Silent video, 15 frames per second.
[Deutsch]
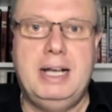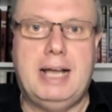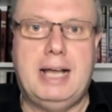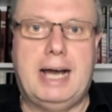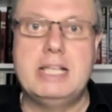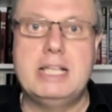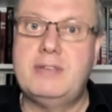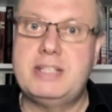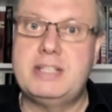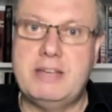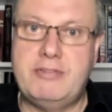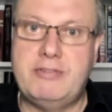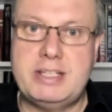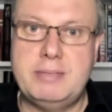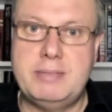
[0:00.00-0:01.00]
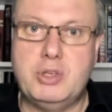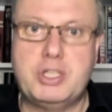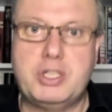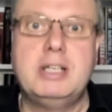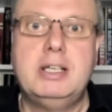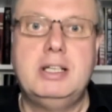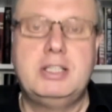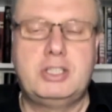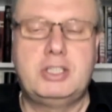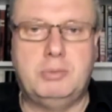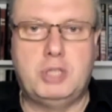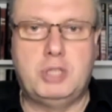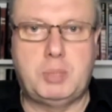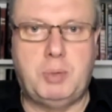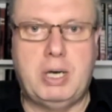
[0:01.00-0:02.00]
Alles, was ihr wissen müsst, zum
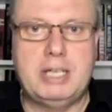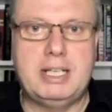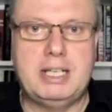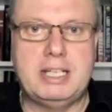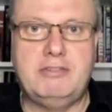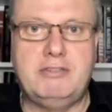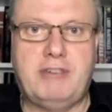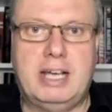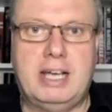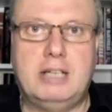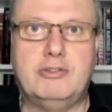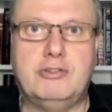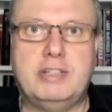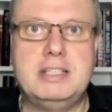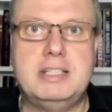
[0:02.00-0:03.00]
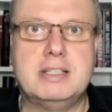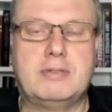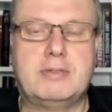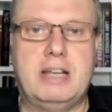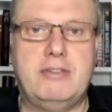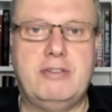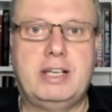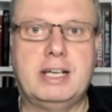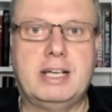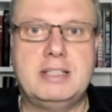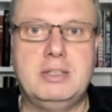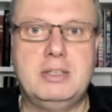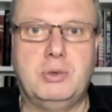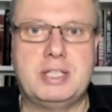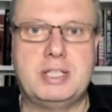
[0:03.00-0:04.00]
sportlichen Verlauf dieses
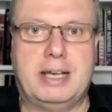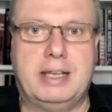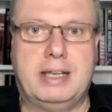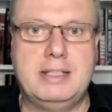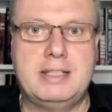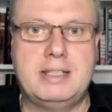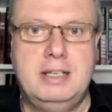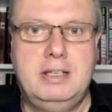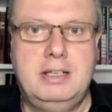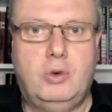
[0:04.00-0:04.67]
Qualifikationsrennens